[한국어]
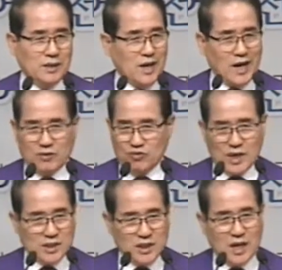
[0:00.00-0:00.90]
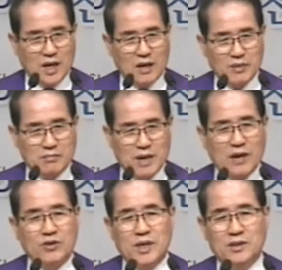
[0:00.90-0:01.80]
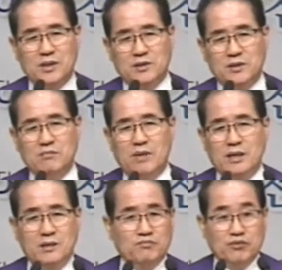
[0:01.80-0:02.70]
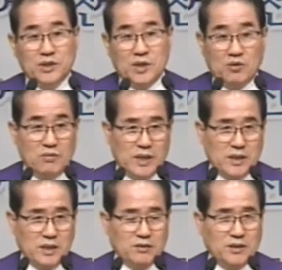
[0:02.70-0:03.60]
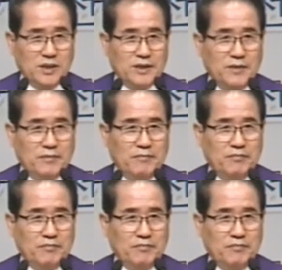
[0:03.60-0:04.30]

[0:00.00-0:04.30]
예, 하루가 지나가면 마귀한테 쓰임받는 분이 되고 만다는 거예요.